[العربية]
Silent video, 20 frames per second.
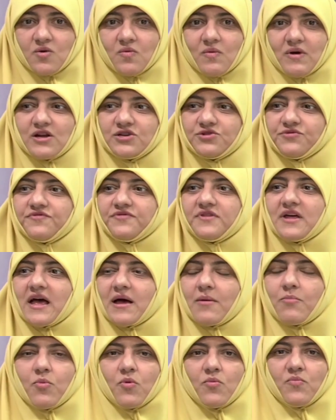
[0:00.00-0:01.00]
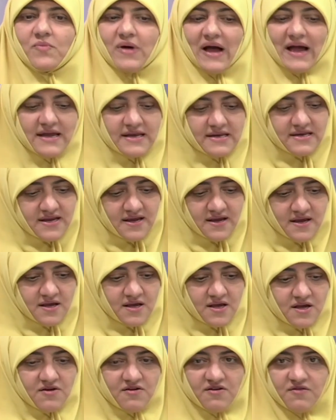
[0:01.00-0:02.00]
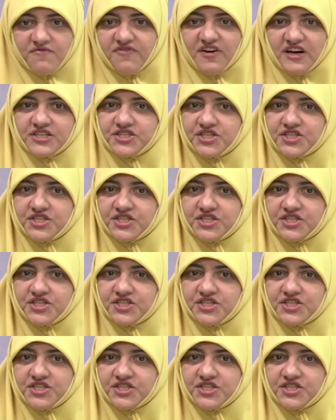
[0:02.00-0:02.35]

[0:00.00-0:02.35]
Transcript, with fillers: وانا شفتها بام عيني في